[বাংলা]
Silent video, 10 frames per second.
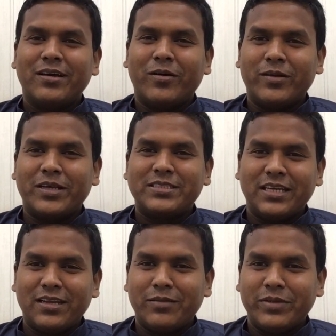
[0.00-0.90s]
অনেক
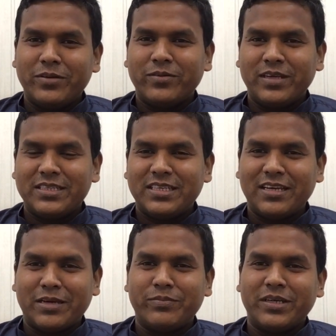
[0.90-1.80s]
চ্যানেল ভিডিও দিয়েছেন
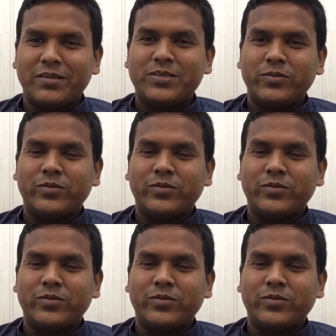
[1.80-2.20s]
আপনি কিছু